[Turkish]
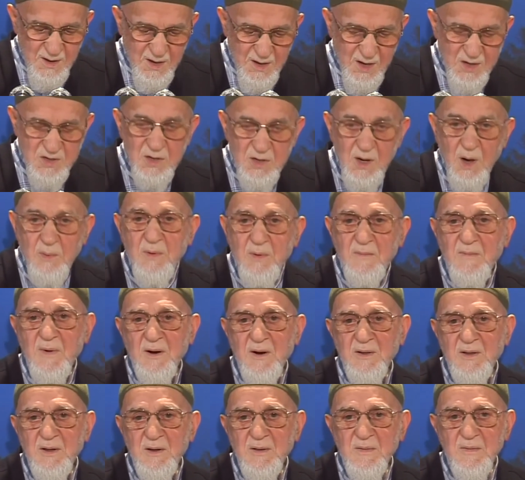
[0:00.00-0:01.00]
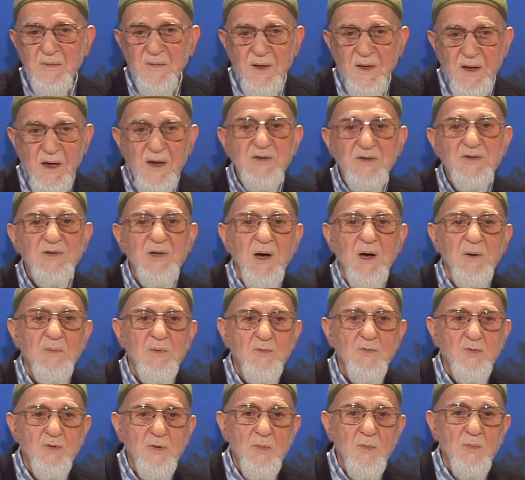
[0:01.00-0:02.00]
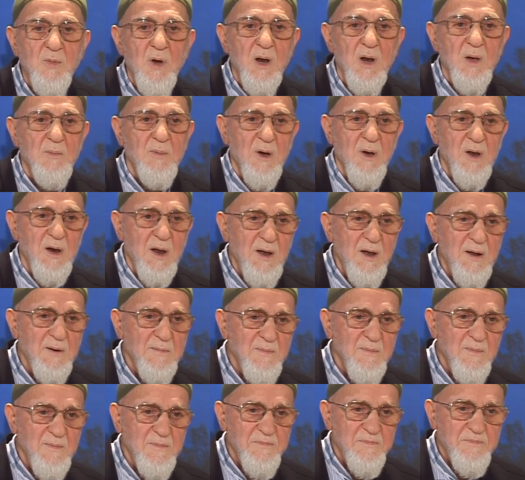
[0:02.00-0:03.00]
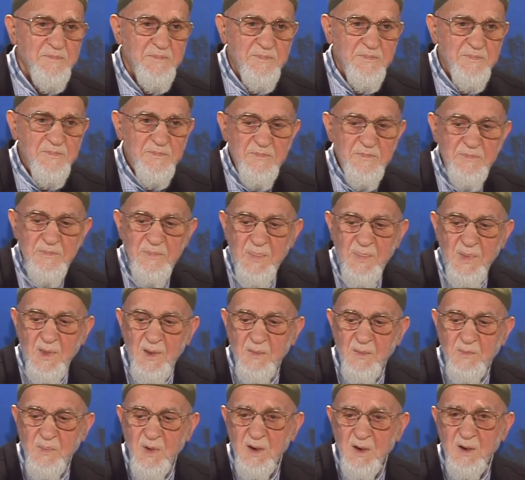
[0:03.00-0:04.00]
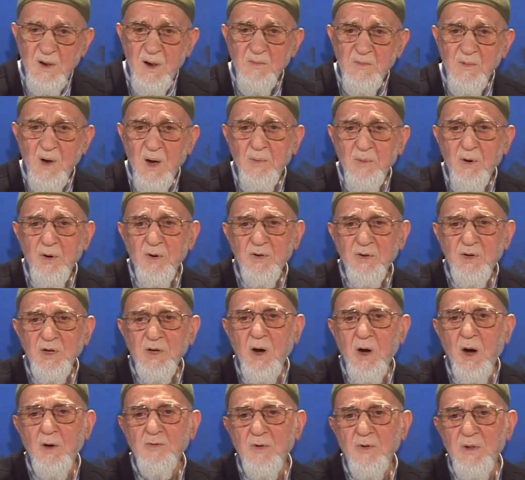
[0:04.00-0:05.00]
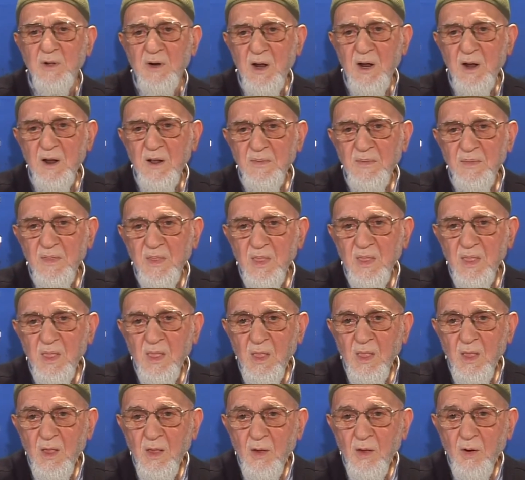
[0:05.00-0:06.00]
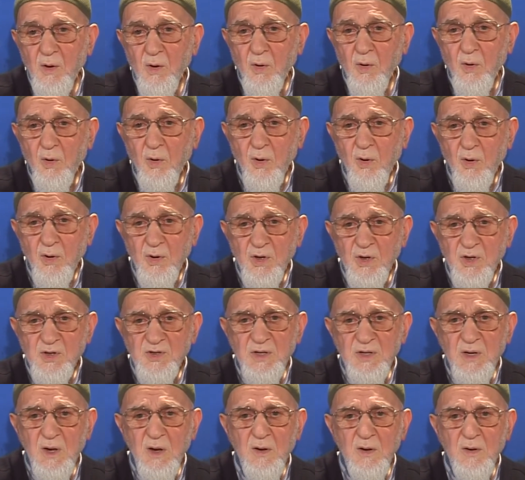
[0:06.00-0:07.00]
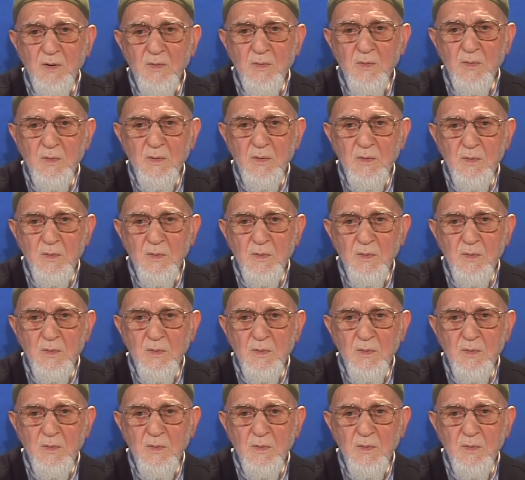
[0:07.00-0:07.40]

Eshabı verdi. Eshabın durum böyle böyle. Peygamber haber gönderiyor Yahudilere. Onun gün size